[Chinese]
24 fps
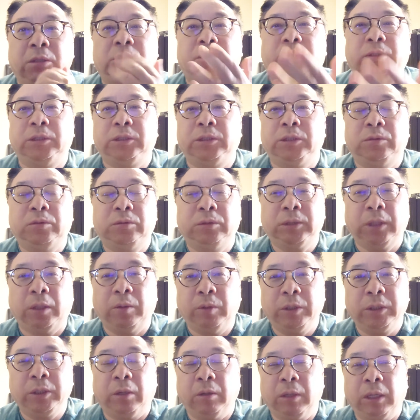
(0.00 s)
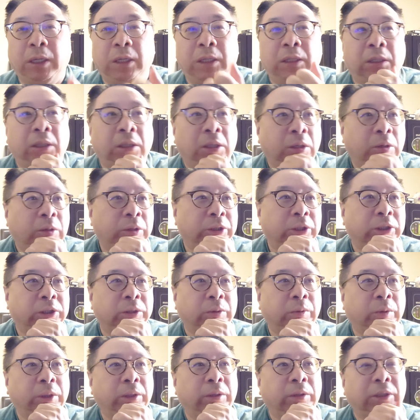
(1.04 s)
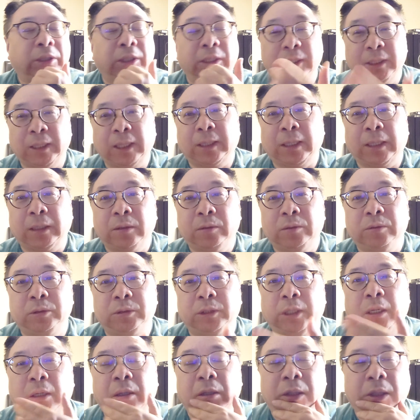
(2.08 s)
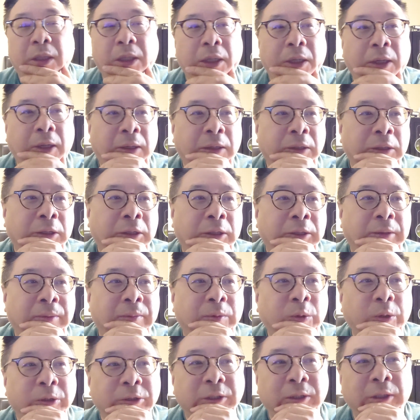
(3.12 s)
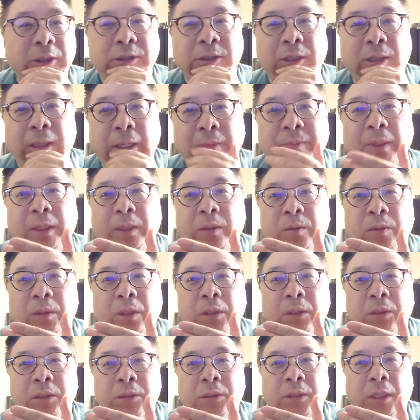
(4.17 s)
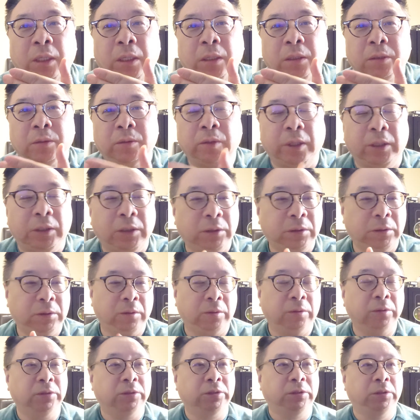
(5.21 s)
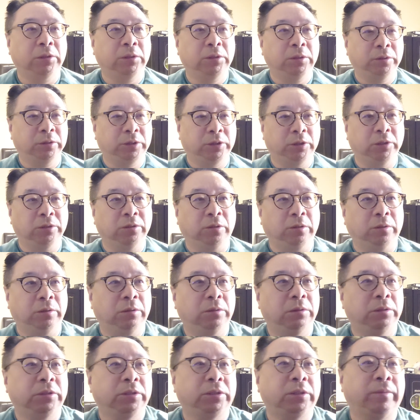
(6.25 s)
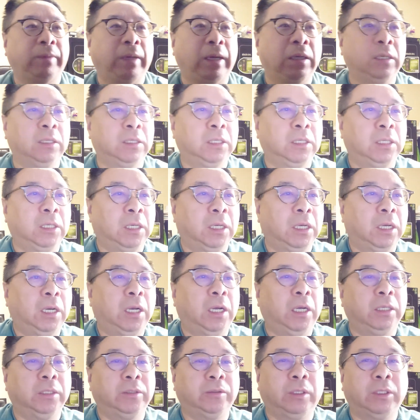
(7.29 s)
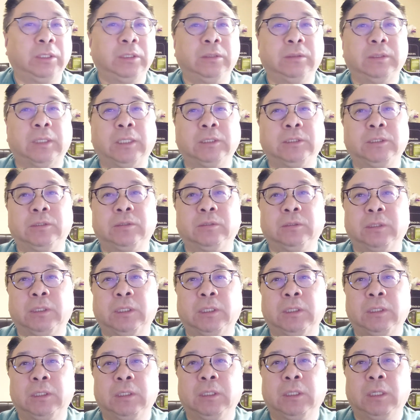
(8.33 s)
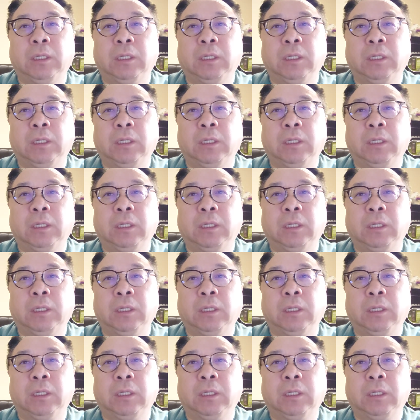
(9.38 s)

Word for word: 土耳其护照我有了，或者是我有格林纳达的护照啊。那么我现在想来美国，当然原因有有几种，是吧？呃，原因有哪几种呢？